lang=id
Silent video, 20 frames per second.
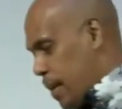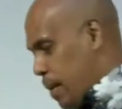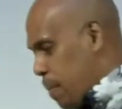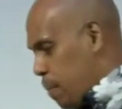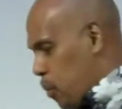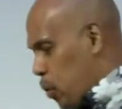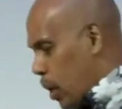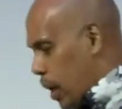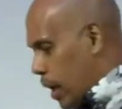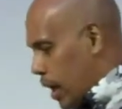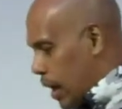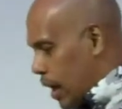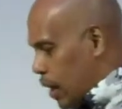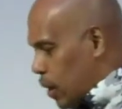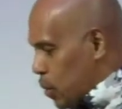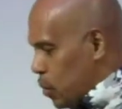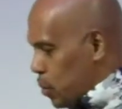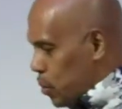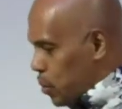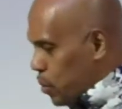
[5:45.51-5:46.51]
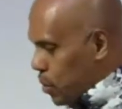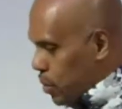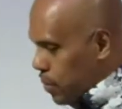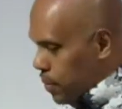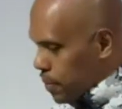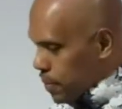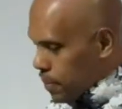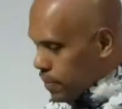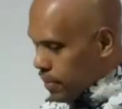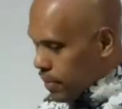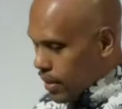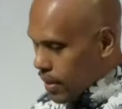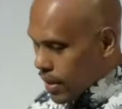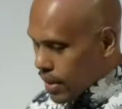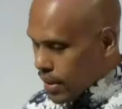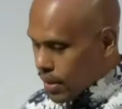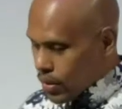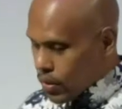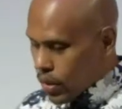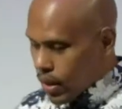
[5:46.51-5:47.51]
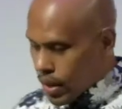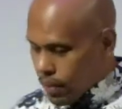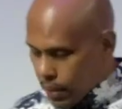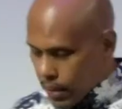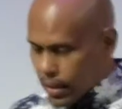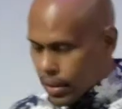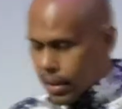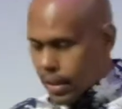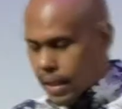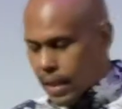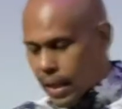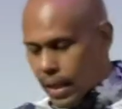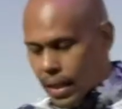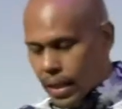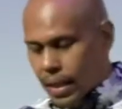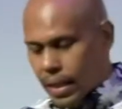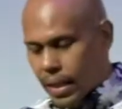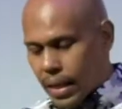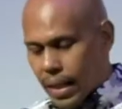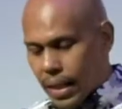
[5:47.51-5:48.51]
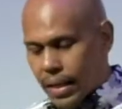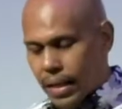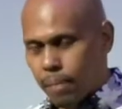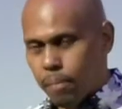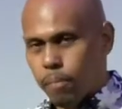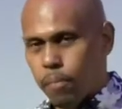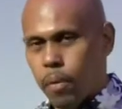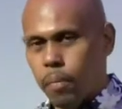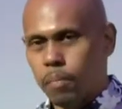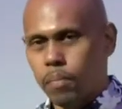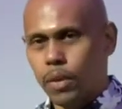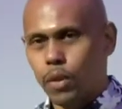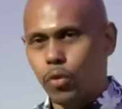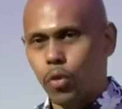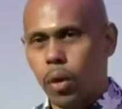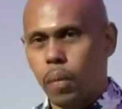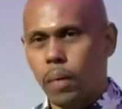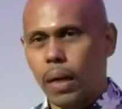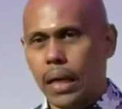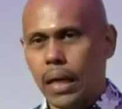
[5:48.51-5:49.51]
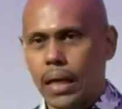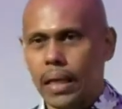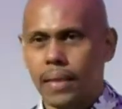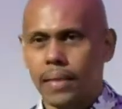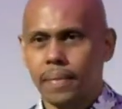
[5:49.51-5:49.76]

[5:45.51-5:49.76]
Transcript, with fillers: Bulan lalu saudara pasti dengar ada bom di Surabaya.